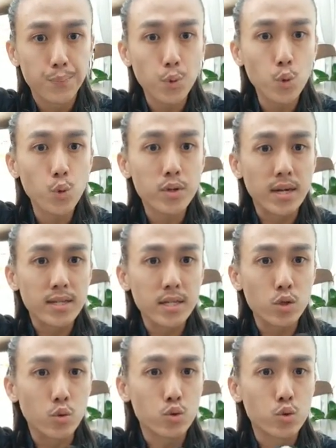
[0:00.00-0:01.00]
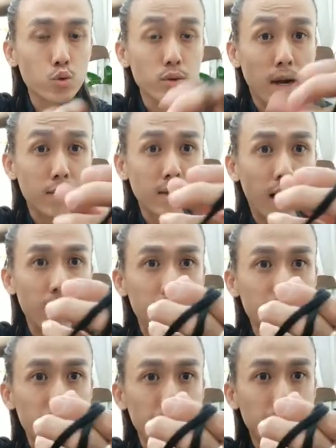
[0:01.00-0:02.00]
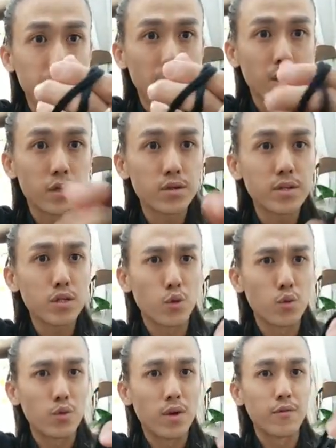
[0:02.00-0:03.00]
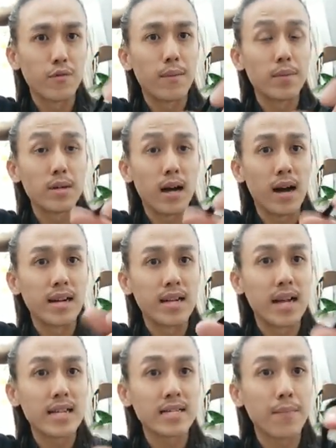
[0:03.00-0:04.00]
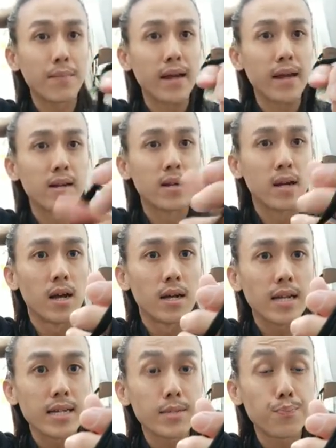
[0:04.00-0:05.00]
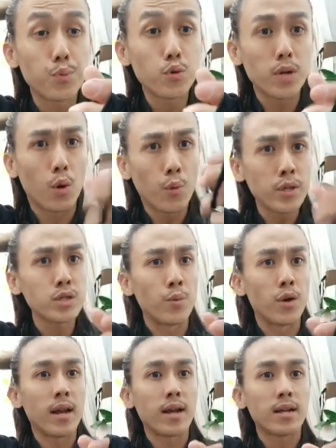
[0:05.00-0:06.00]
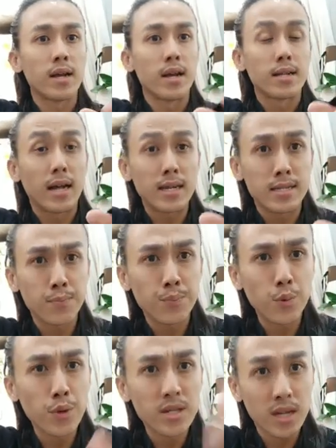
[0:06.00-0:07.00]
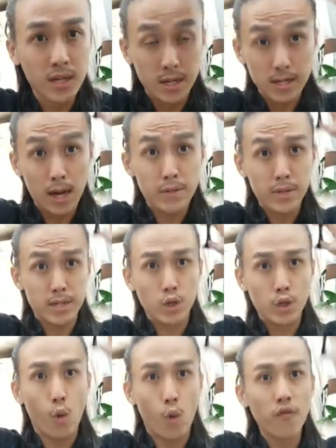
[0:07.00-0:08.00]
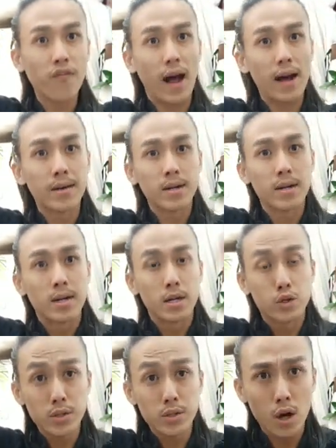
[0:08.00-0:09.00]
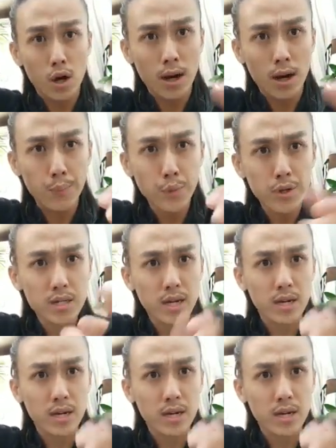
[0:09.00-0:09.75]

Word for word: 布的这种塑胶袋，就这种啊 rubber 啊 elastic band 啊，它是布的，为什么呢？它是不会扯到你的头发，就是好，它不会